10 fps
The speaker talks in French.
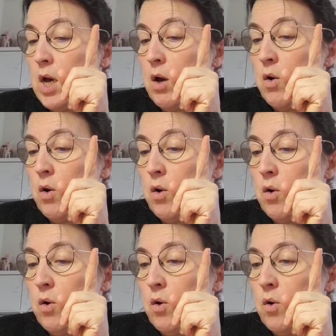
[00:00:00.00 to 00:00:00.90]

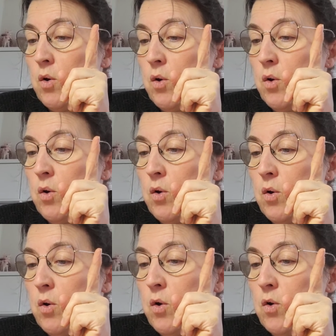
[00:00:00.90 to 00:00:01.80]
euh,
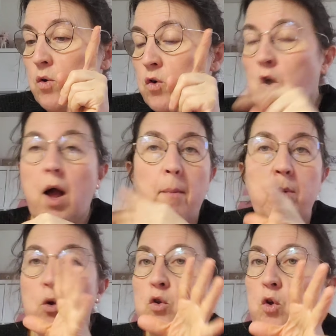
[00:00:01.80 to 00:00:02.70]
genre un
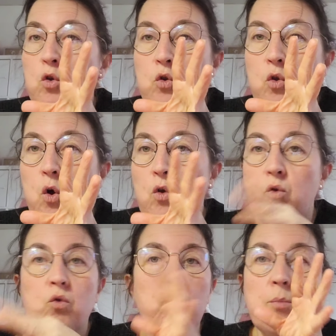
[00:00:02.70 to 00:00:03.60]
bloc
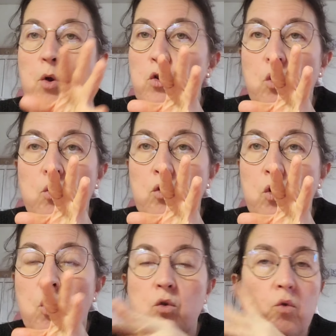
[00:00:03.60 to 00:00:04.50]
30-30, deux blocs
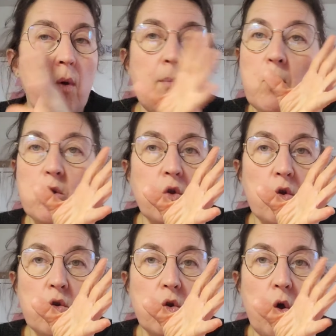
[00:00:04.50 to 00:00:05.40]
30-30, trois blocs
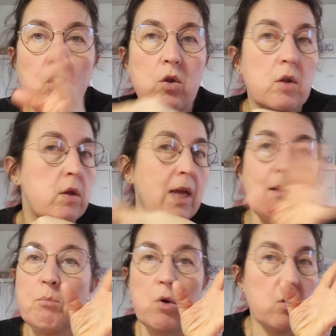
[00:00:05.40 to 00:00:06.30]
30-30,
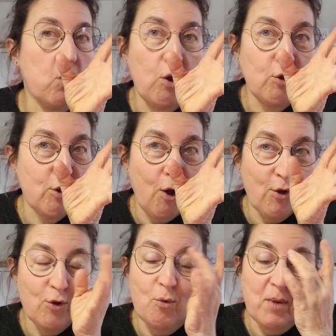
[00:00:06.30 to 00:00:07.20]
quatre blocs
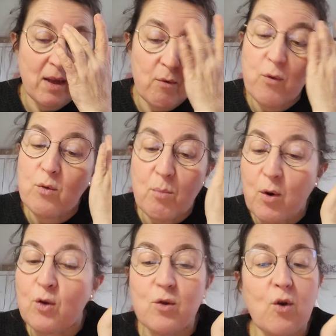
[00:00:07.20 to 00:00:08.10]
30-30. Combien il faut de
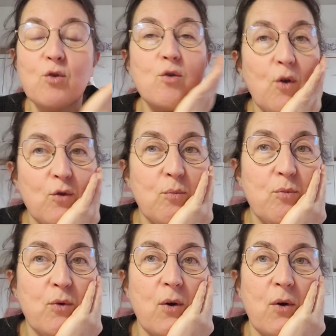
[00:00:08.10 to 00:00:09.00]
blocs 30-30
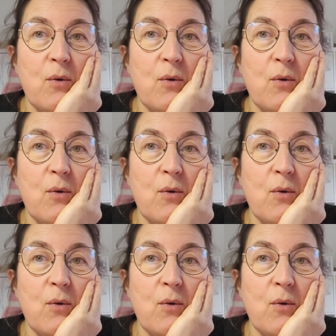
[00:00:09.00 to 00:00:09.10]
pour,